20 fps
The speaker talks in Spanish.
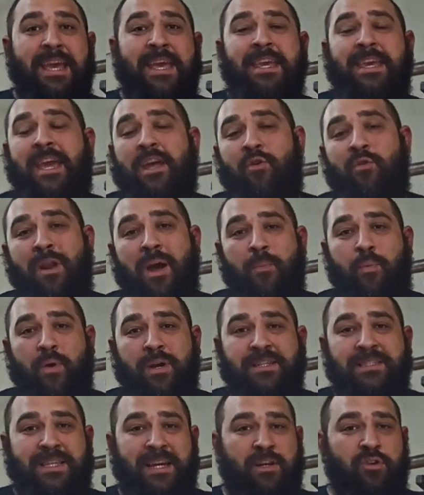y en una
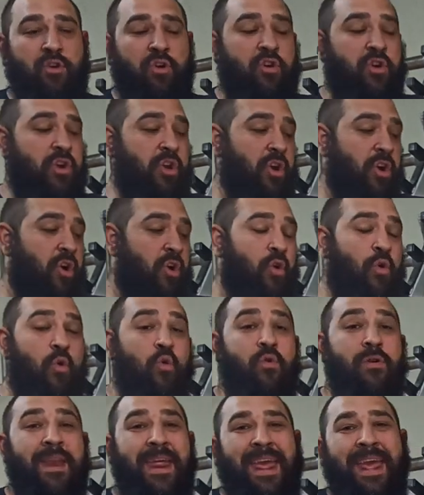apuesta cogió
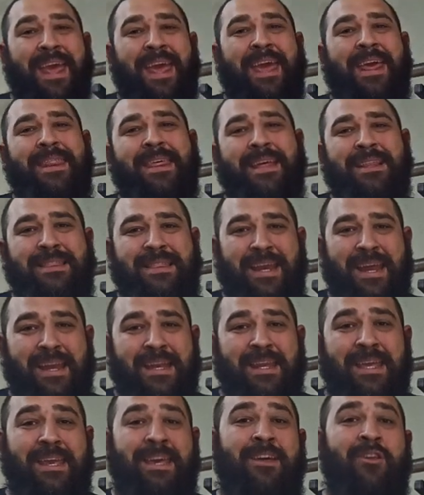un eje de
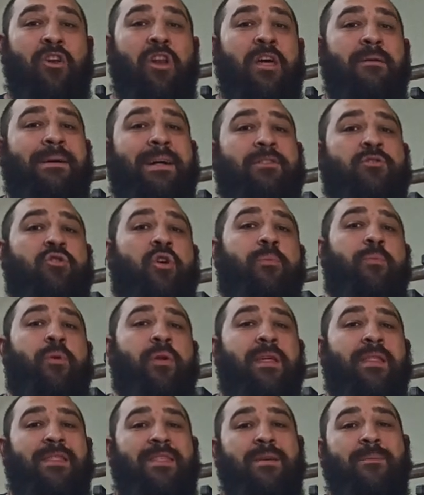tren y lo levantó
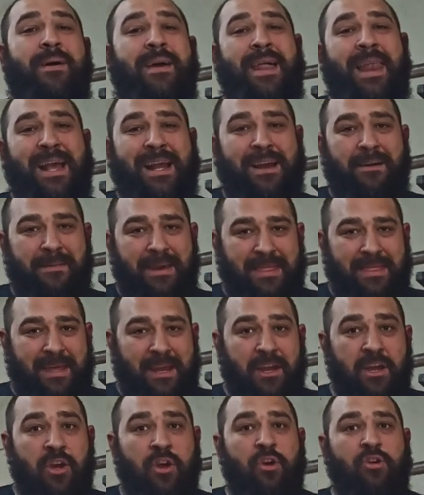por encima de la
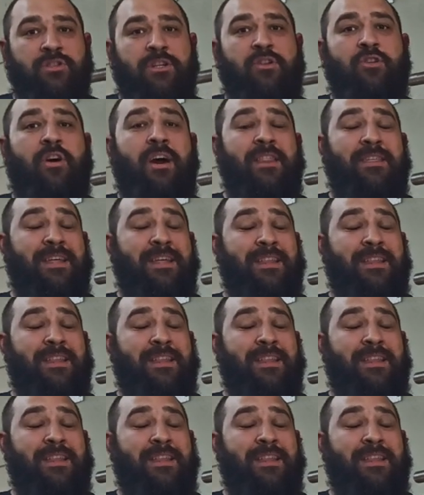cabeza, siendo,